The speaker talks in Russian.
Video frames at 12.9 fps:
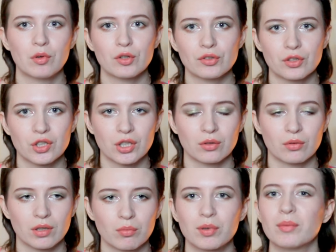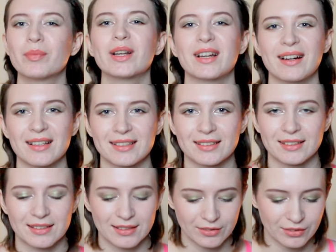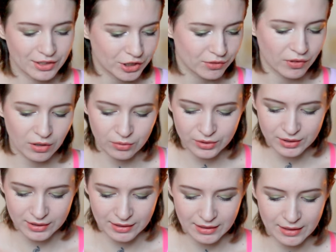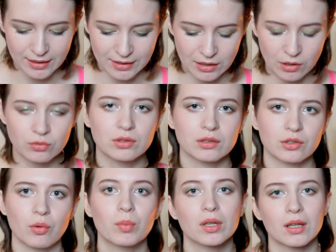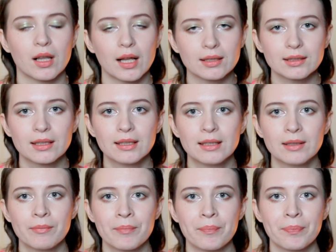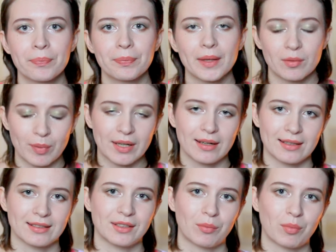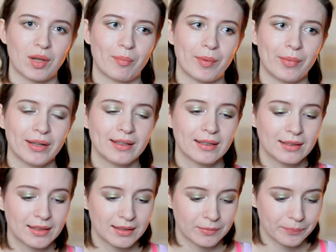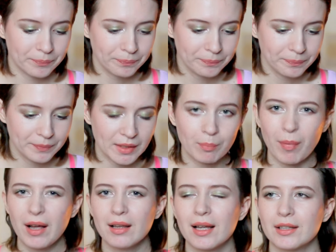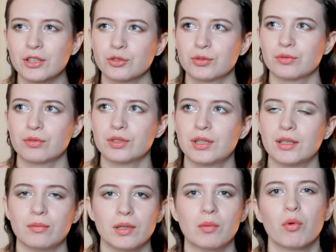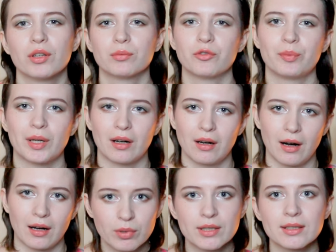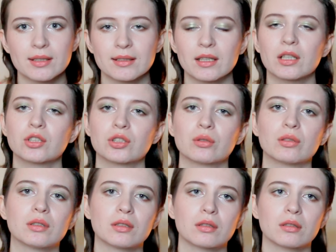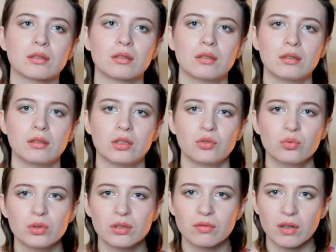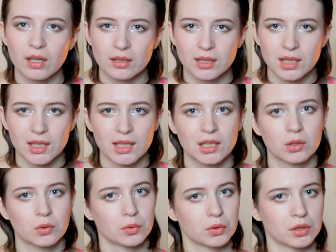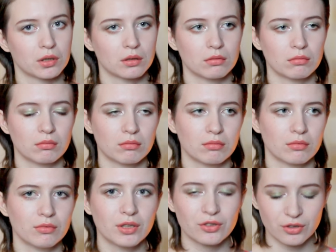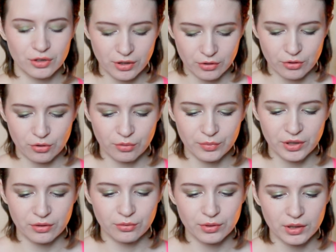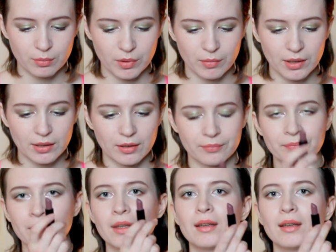блесточки, но они были прекрасные. Для рыжеволосой, для зеленых теплых глаз. Это прекрасная была помада. И пахла она что-то вроде лимонного пирога. Я бы не сказала, что это нюдовая, скорее такой у меня, темный нюд, это помада